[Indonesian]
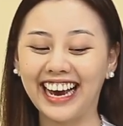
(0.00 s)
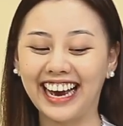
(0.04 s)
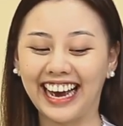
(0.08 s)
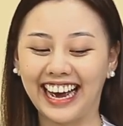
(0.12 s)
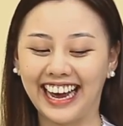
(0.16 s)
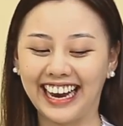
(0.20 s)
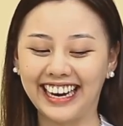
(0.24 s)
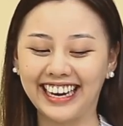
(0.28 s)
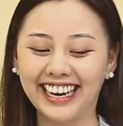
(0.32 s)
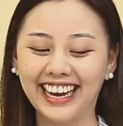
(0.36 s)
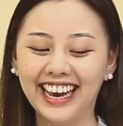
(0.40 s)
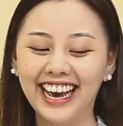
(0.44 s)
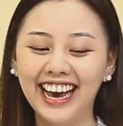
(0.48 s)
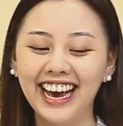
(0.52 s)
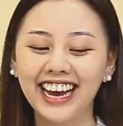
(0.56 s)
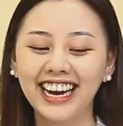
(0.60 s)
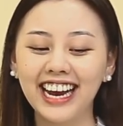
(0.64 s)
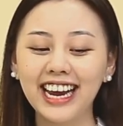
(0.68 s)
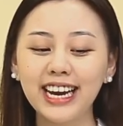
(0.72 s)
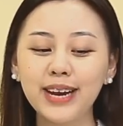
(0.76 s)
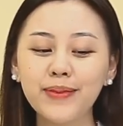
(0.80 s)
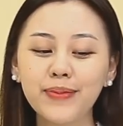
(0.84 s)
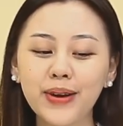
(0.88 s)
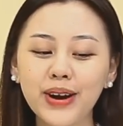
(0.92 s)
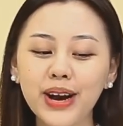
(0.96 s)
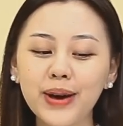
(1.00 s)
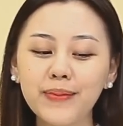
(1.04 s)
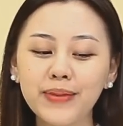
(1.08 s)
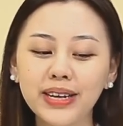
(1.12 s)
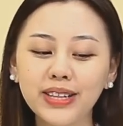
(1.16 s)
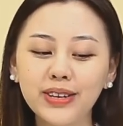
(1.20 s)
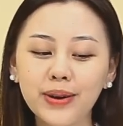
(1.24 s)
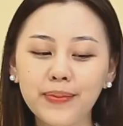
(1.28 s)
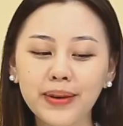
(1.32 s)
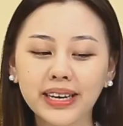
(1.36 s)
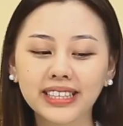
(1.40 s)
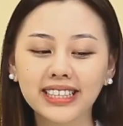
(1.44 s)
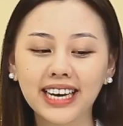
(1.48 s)
ya kan nah ini produk berarti
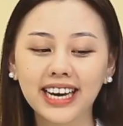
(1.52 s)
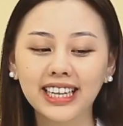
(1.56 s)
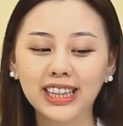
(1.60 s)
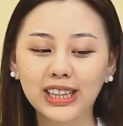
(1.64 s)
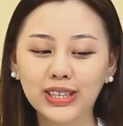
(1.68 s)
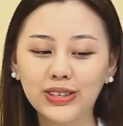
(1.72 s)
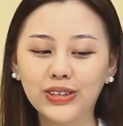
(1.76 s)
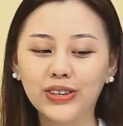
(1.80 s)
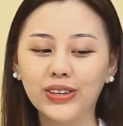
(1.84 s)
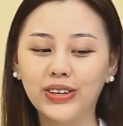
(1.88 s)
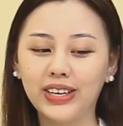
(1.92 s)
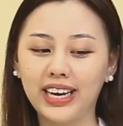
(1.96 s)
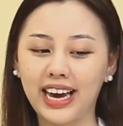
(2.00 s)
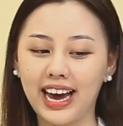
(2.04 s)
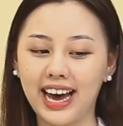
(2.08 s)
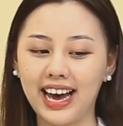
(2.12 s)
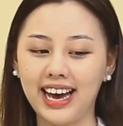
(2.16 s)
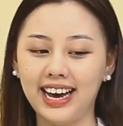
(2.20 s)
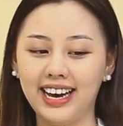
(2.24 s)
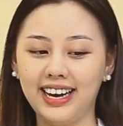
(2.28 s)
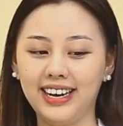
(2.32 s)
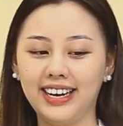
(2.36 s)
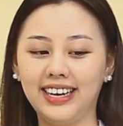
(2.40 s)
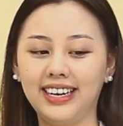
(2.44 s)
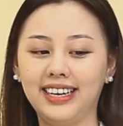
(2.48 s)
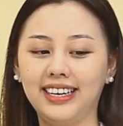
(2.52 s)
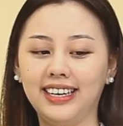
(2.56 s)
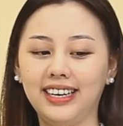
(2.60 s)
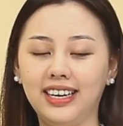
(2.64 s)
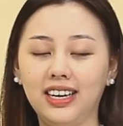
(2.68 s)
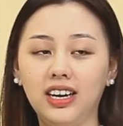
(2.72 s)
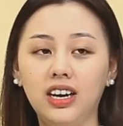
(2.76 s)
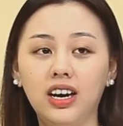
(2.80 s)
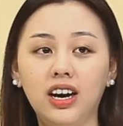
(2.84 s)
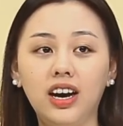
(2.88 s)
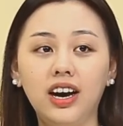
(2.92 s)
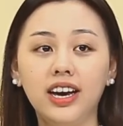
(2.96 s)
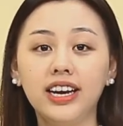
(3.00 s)
udah pakai satu ya
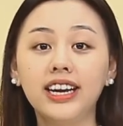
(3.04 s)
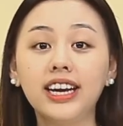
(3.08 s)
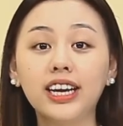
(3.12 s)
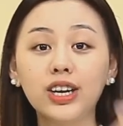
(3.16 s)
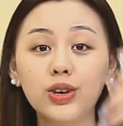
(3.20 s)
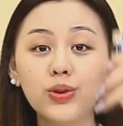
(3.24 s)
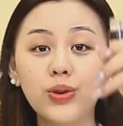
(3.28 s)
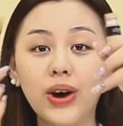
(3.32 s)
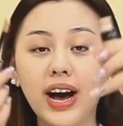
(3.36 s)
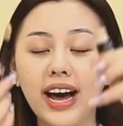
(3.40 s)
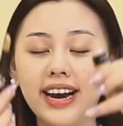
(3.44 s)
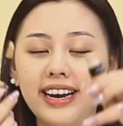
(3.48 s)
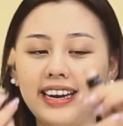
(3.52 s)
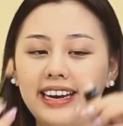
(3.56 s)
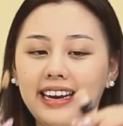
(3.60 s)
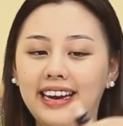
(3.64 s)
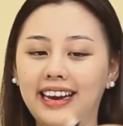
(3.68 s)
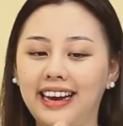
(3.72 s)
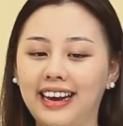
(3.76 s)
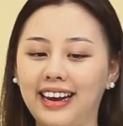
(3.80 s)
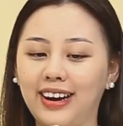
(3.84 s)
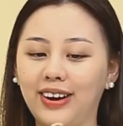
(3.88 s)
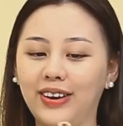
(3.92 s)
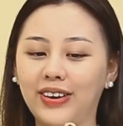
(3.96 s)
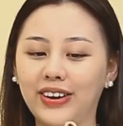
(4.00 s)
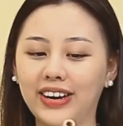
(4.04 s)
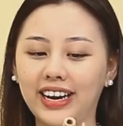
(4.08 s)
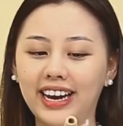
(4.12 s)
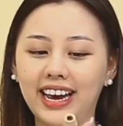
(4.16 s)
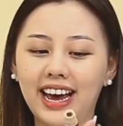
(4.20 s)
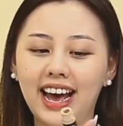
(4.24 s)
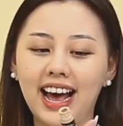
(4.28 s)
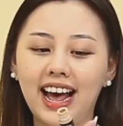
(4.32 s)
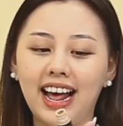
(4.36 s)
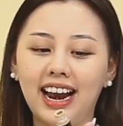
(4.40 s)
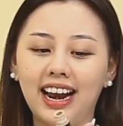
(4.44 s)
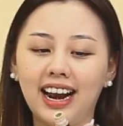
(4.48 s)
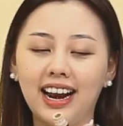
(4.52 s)
ini kedua nih,
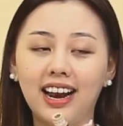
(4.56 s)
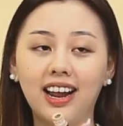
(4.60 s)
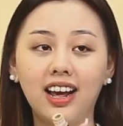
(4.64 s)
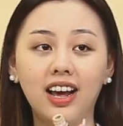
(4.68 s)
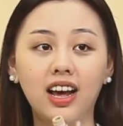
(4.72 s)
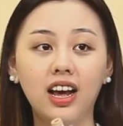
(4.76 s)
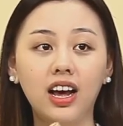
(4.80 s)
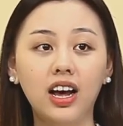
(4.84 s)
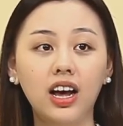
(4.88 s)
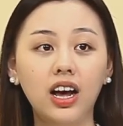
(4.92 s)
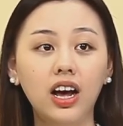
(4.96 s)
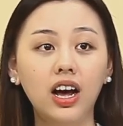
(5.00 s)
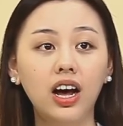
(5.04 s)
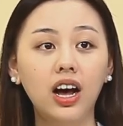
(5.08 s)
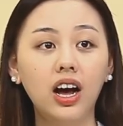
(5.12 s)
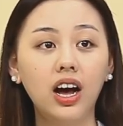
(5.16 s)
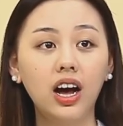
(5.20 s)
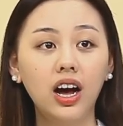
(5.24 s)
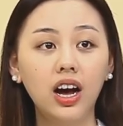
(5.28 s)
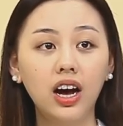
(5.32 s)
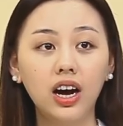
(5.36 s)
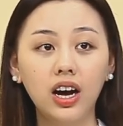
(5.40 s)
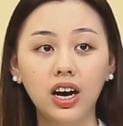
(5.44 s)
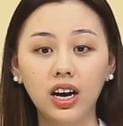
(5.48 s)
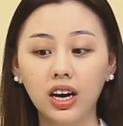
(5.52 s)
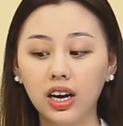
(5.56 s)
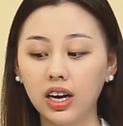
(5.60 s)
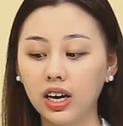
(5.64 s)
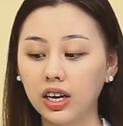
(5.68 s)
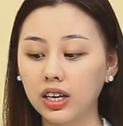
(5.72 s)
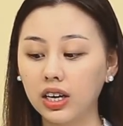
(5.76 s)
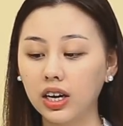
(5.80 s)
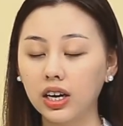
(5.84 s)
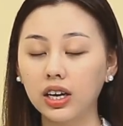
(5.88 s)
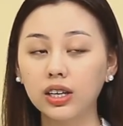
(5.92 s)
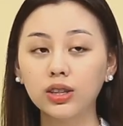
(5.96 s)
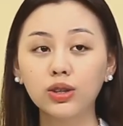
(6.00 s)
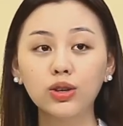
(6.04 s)
L'Oreal.
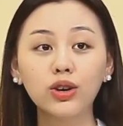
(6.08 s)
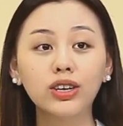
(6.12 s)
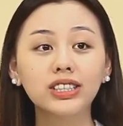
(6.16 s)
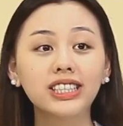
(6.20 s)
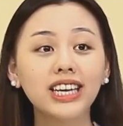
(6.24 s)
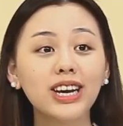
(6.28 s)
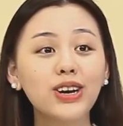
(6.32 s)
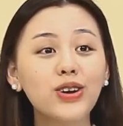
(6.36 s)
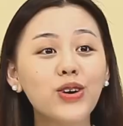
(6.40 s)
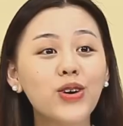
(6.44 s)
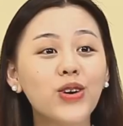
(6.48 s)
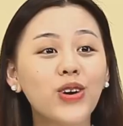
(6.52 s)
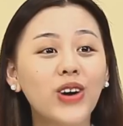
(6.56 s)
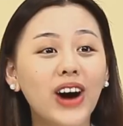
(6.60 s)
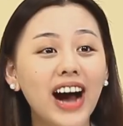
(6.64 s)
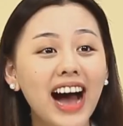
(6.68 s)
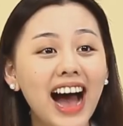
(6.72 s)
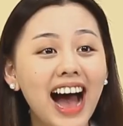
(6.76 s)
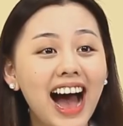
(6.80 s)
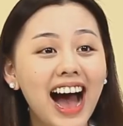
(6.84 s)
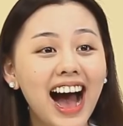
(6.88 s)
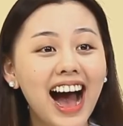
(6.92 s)
Tulisnya ya dua?